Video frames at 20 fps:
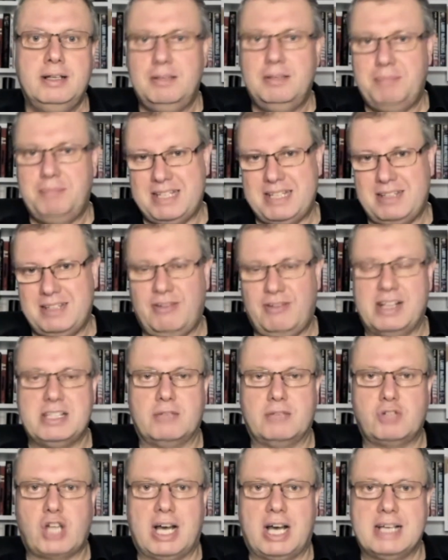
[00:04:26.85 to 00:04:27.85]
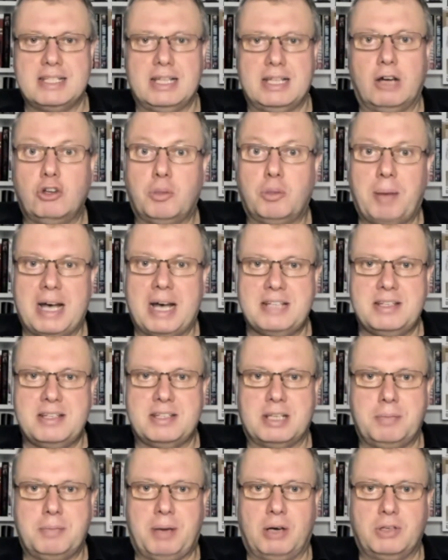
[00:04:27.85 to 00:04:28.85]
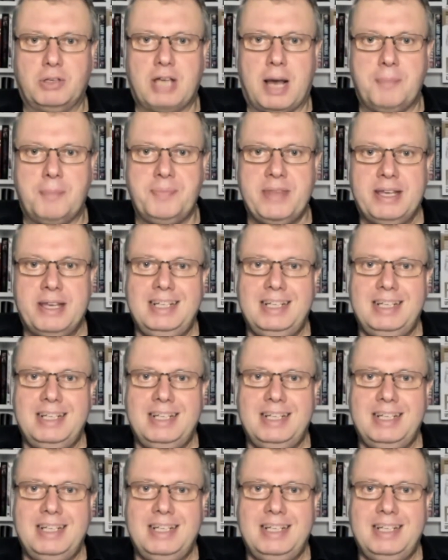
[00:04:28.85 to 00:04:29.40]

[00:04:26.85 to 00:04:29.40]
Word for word: bestenfalls auf Straßenautobasis gebaut haben,